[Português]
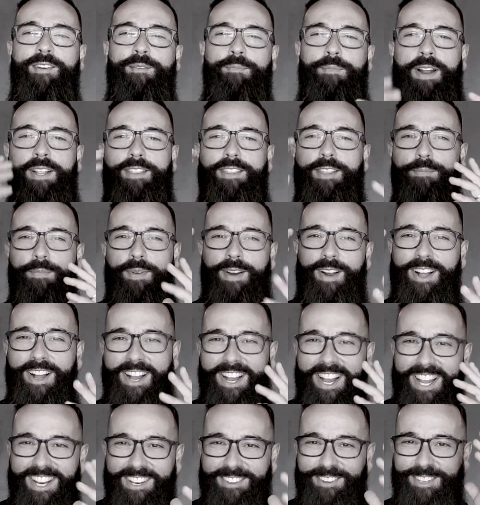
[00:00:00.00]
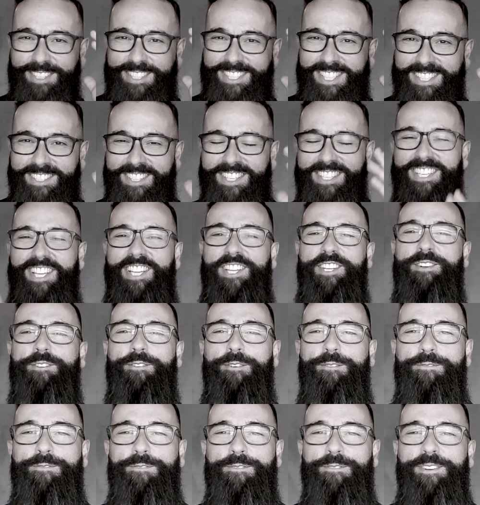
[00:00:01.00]
Preto e branco aí, Lucas, às vezes a gente
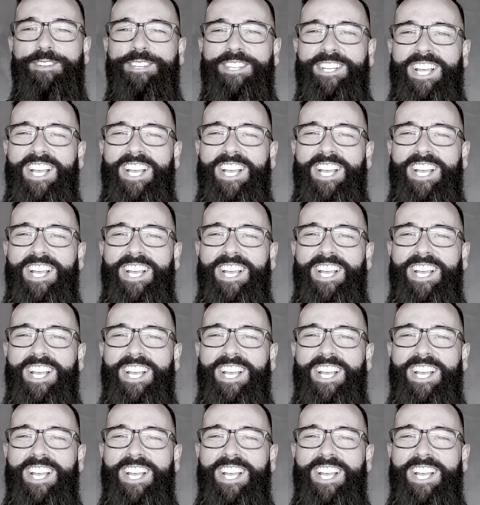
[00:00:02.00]
confunde,